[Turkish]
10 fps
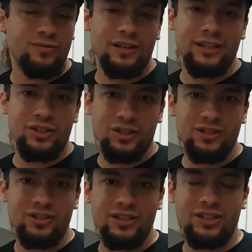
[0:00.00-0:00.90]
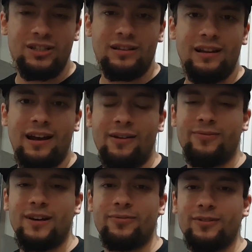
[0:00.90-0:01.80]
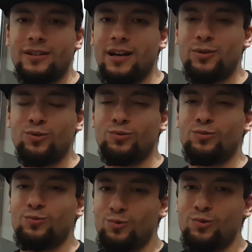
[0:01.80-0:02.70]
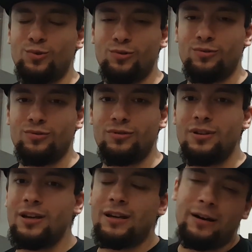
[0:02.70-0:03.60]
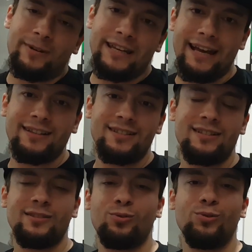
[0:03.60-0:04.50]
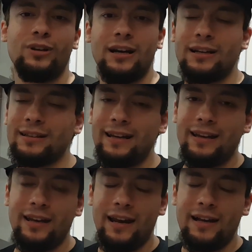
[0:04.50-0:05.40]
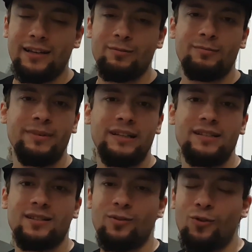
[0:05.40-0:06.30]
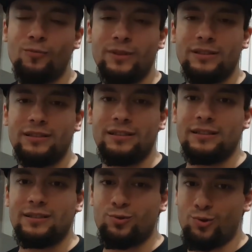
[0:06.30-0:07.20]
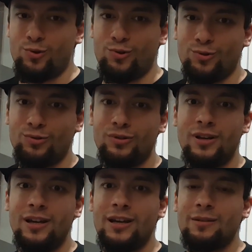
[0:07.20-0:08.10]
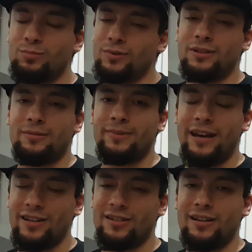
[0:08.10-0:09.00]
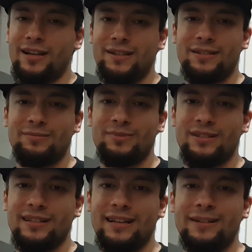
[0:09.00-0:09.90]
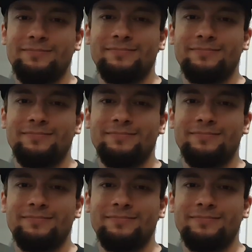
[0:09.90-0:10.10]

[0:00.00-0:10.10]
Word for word: üzerinde çalıştığı için Half-Life'ın daha yolunun uzun olduğunu ama kendisinin de oyun hakkında herhangi bir bilgisi olmadığını söylüyordu. Bu da tabii heyecanlandırdı bizi yine.